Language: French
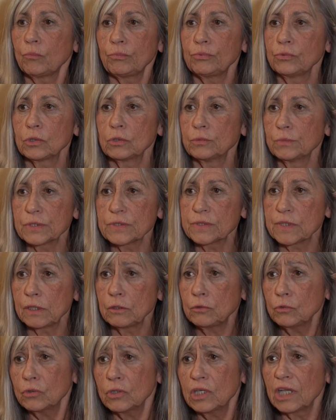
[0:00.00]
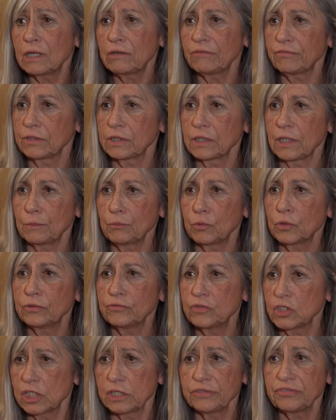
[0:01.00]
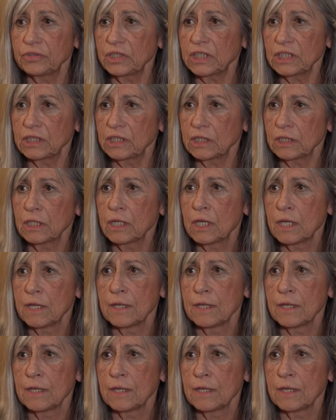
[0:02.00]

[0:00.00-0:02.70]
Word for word: on peut commencer le yoga. Enfin, la preuve, je l'ai fait.